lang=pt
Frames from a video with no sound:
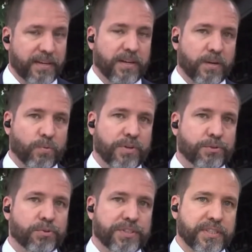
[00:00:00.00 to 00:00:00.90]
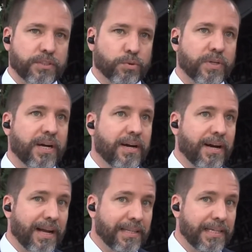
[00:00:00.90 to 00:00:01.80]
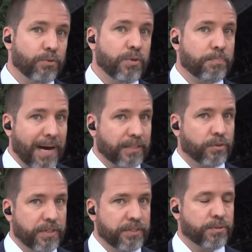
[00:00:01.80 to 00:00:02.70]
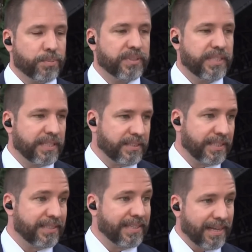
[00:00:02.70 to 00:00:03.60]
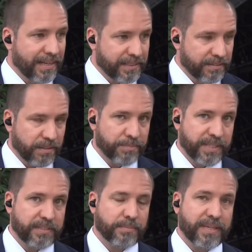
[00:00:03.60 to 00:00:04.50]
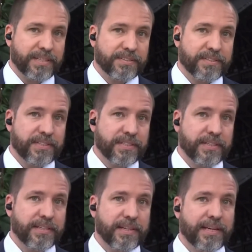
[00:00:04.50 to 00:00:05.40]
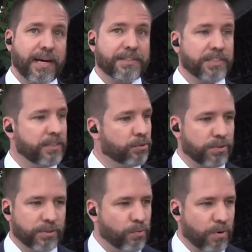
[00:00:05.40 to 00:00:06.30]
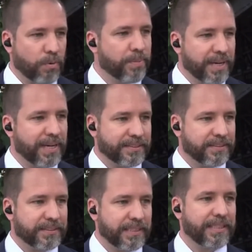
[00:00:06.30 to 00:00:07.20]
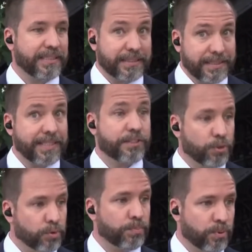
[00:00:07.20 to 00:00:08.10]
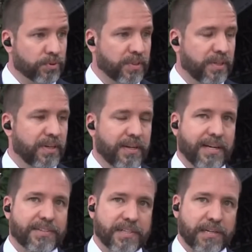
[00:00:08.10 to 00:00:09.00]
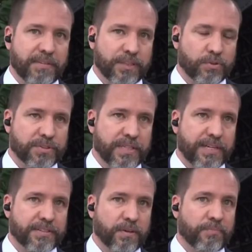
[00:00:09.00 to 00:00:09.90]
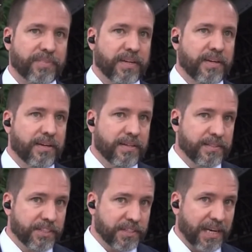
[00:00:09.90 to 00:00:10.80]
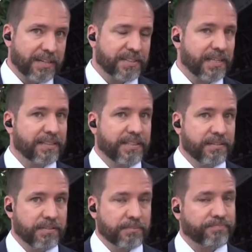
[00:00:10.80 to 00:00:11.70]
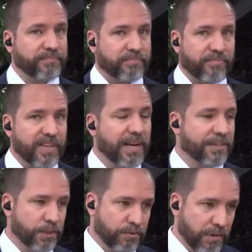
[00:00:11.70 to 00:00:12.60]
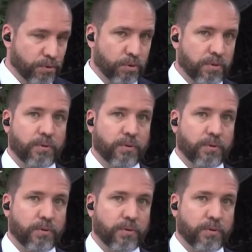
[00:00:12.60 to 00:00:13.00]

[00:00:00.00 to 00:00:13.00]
com a sua genitora, além do impacto que isso poderia ter negativamente, Maria, se eh, a genitura não o acompanhasse. Né? E ainda tem esse outro ponto a ser levado em consideração. E destaque, se ela teve a seu favor o